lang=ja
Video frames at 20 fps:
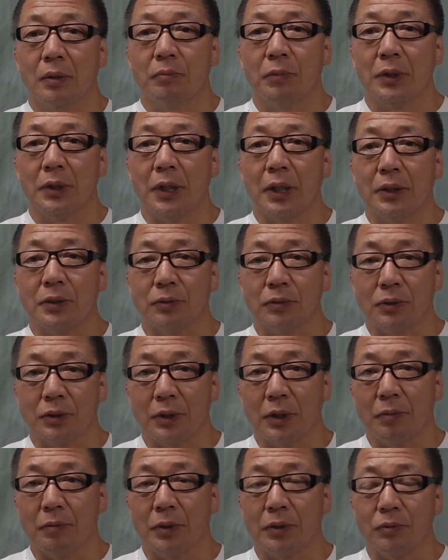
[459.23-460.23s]
まあ、大腸
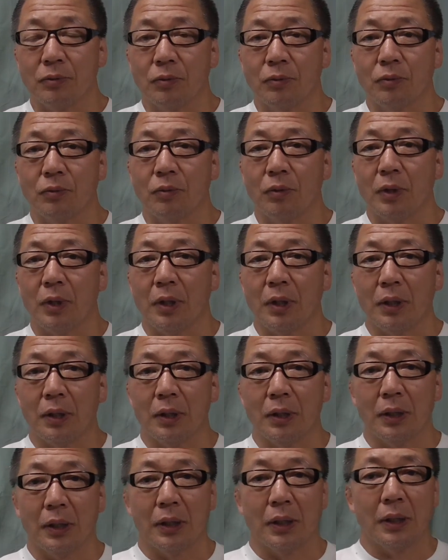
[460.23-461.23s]
調べるのと
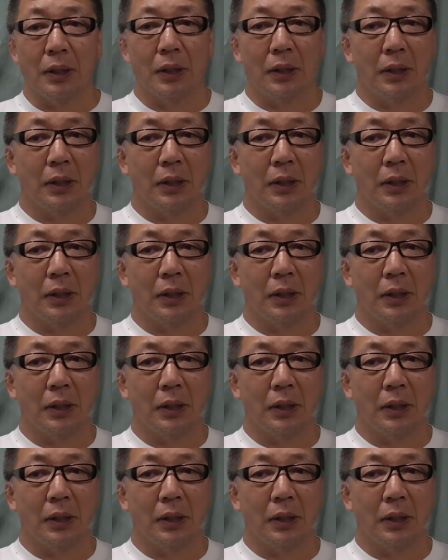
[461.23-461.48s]
かね、